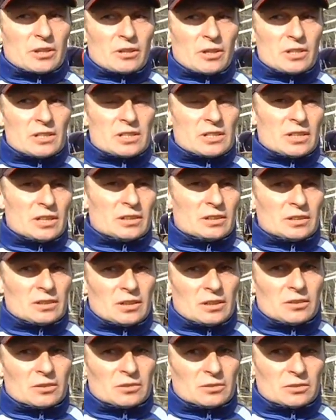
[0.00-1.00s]
koń
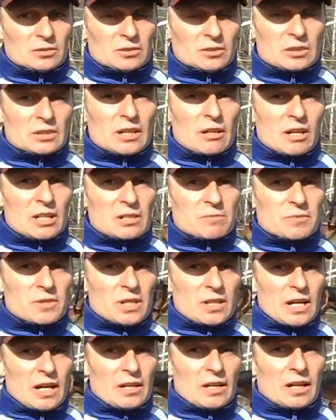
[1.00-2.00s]
Zinedine no, została
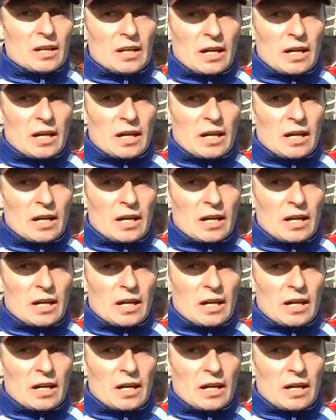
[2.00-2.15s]
sprzedana